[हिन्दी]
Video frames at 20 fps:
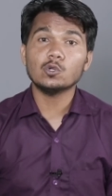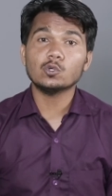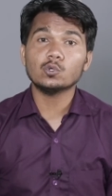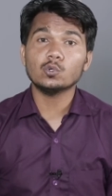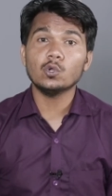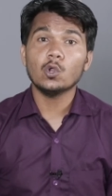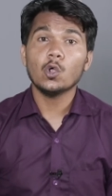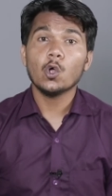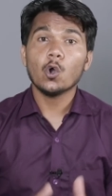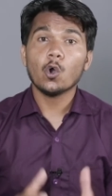
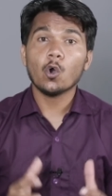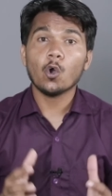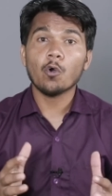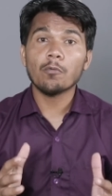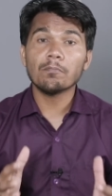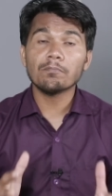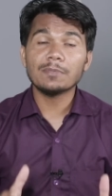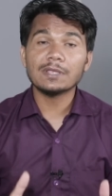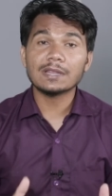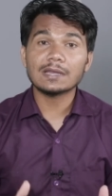बिल्कुल
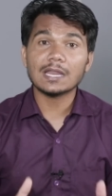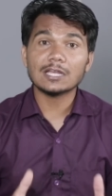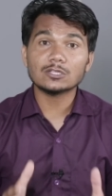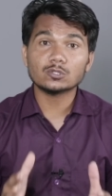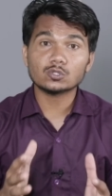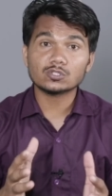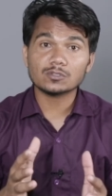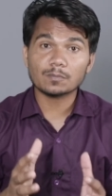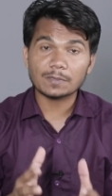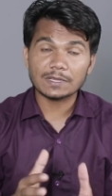ओम बिरला
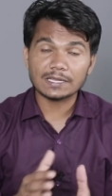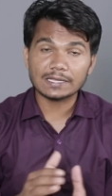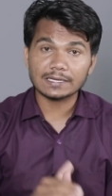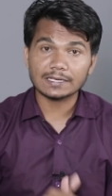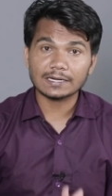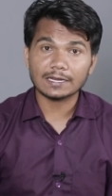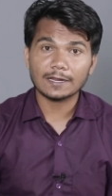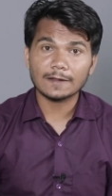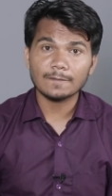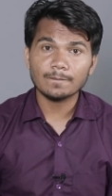जो
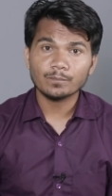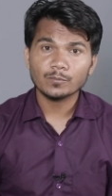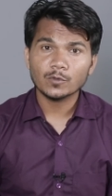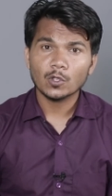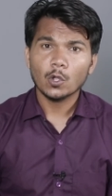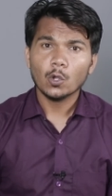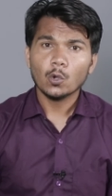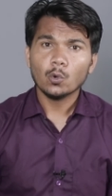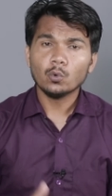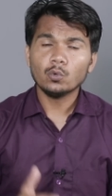स्पीकर हैं
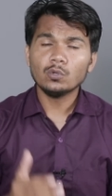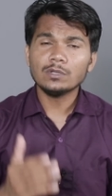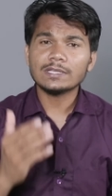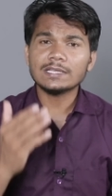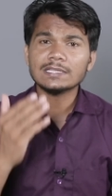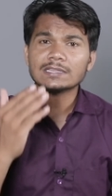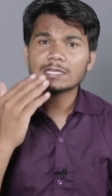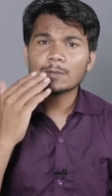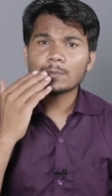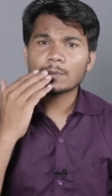
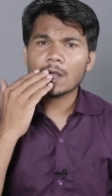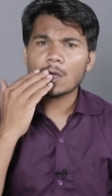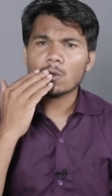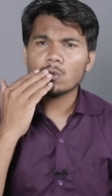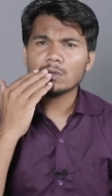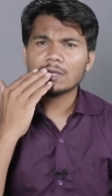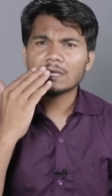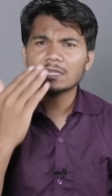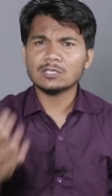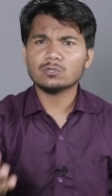उनकी तरफ
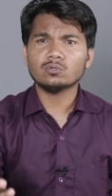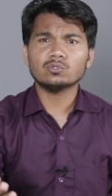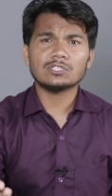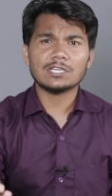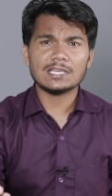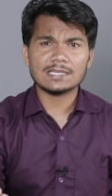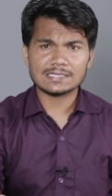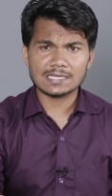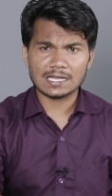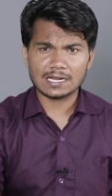राहुल गांधी कुछ
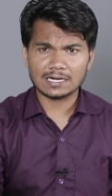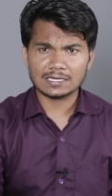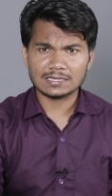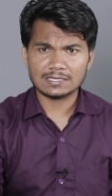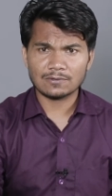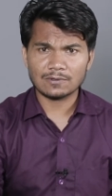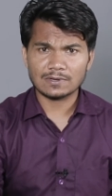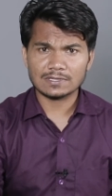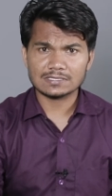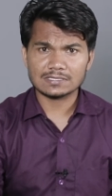ऐसा
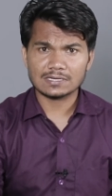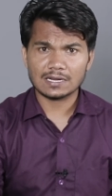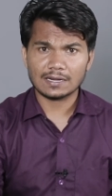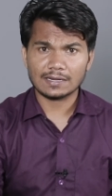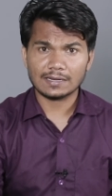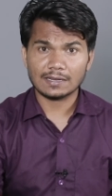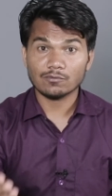करते हुए नजर आ रहे